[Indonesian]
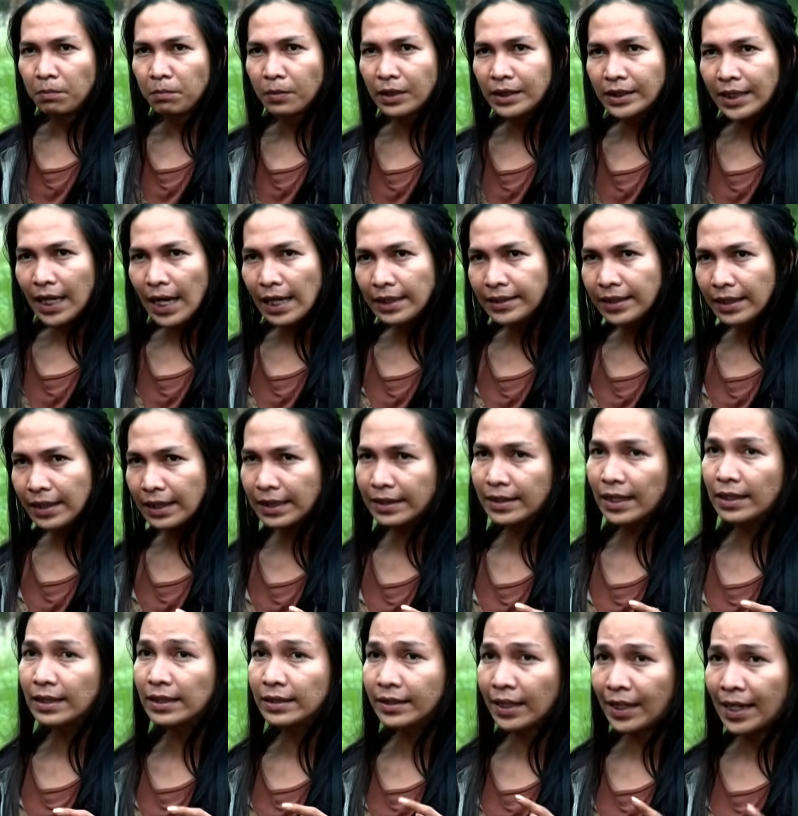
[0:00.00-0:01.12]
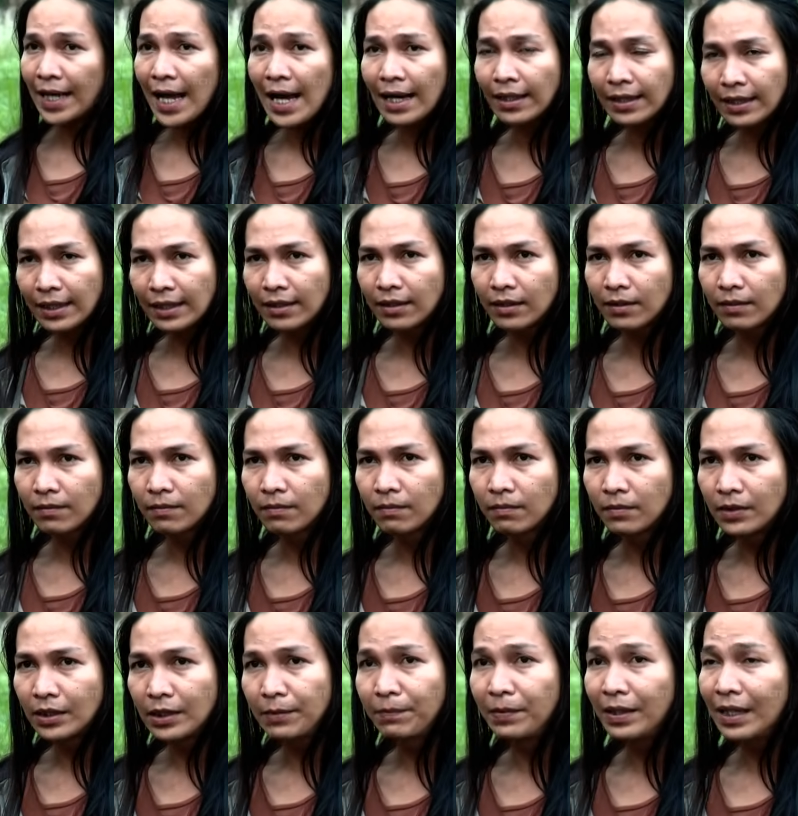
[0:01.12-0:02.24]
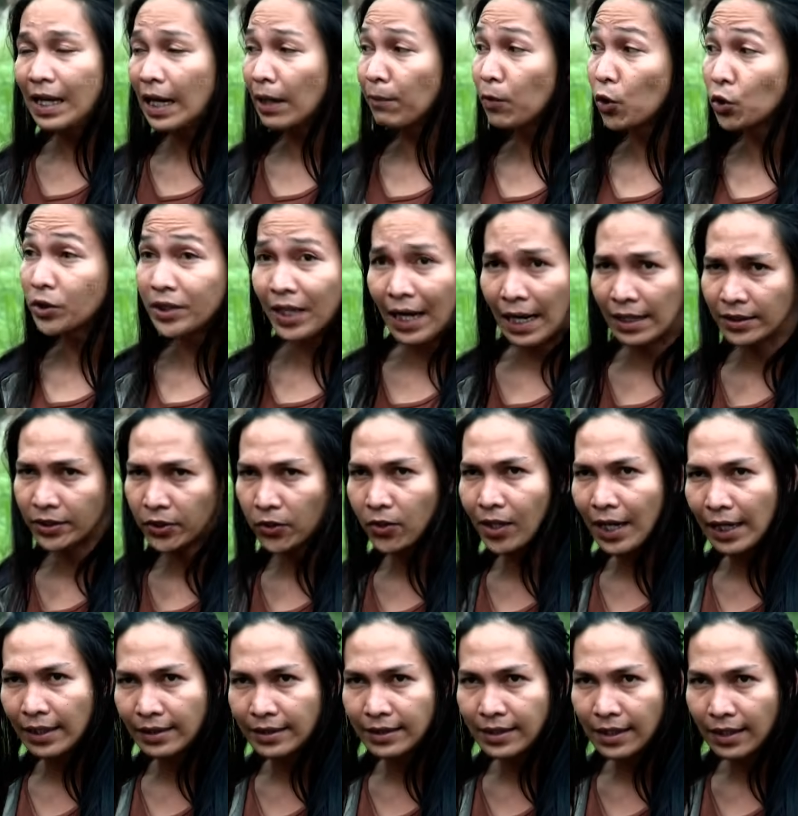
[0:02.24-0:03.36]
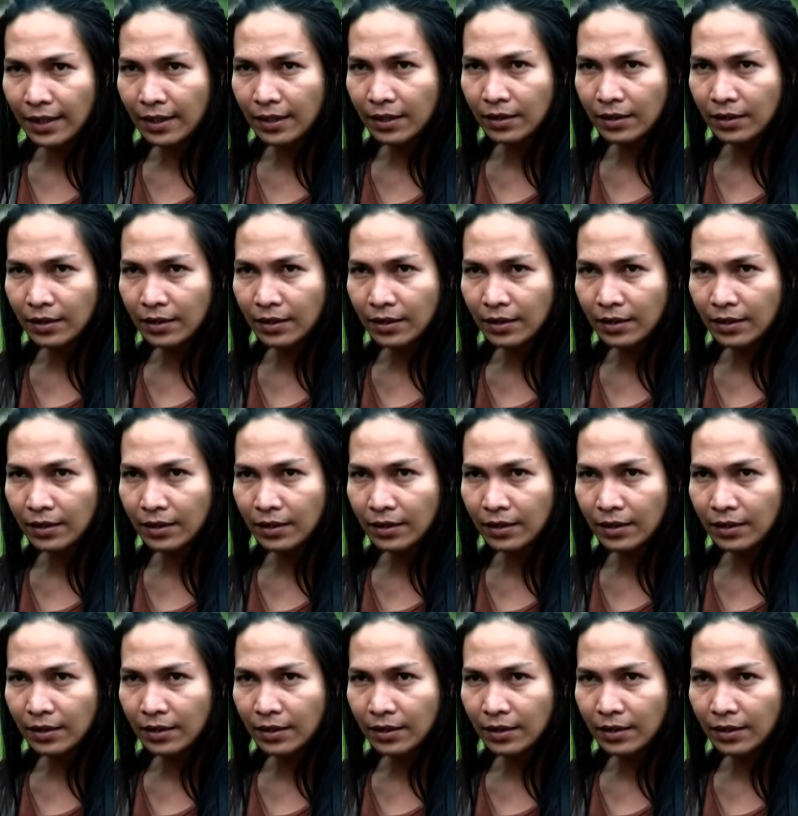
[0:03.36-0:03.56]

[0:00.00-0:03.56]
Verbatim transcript: Bisa aja kita diteriakin, dibilang mau nyerang sekolahan dia.